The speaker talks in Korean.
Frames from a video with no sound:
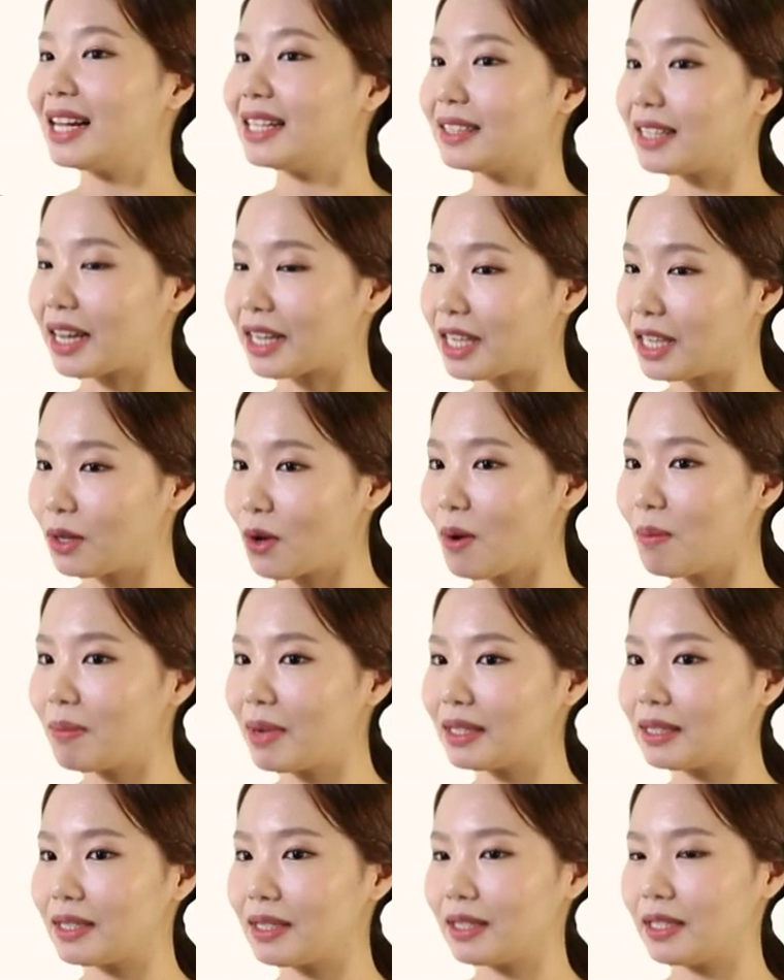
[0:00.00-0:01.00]
자
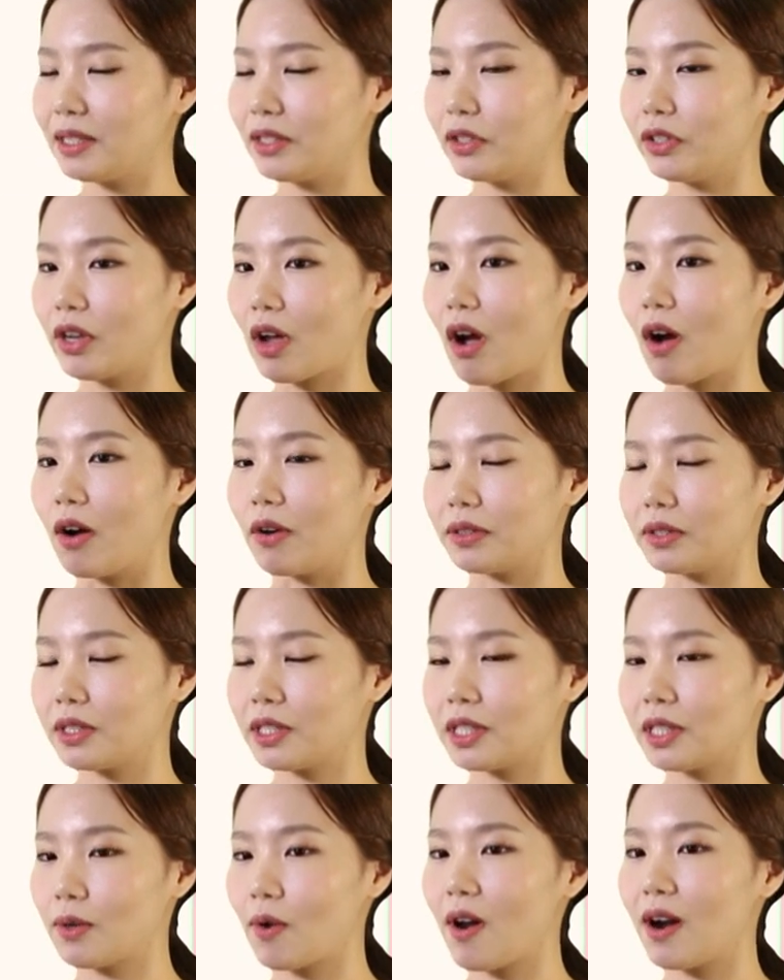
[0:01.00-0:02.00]
기온마츠리는요.
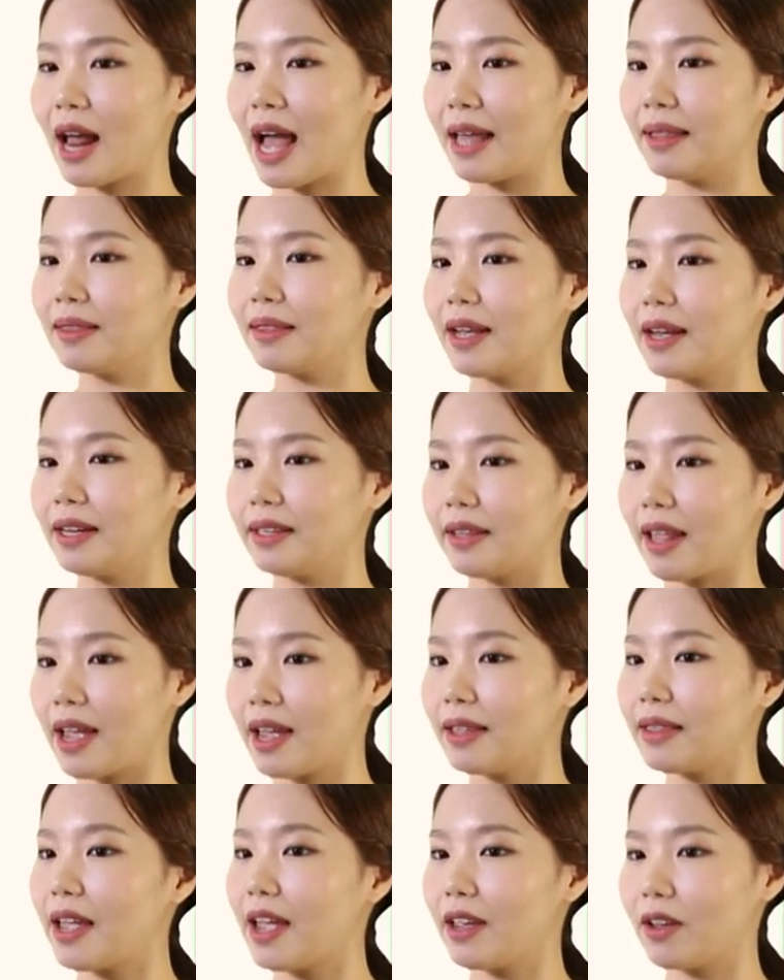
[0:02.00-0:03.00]
7월 한 달
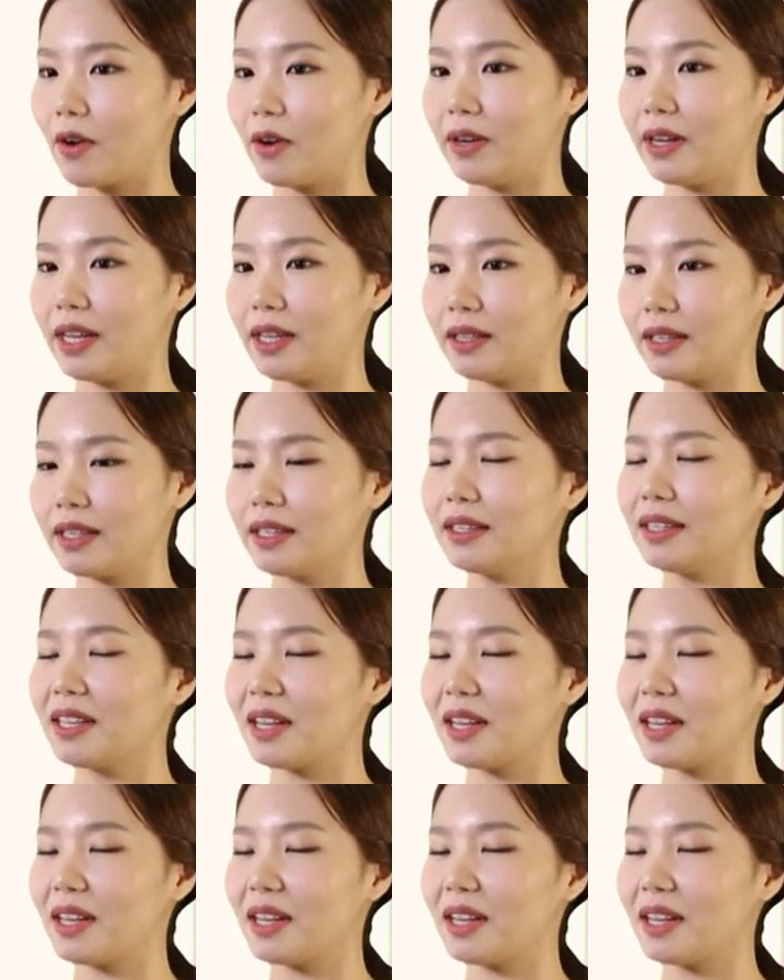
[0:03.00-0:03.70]
내내 열리는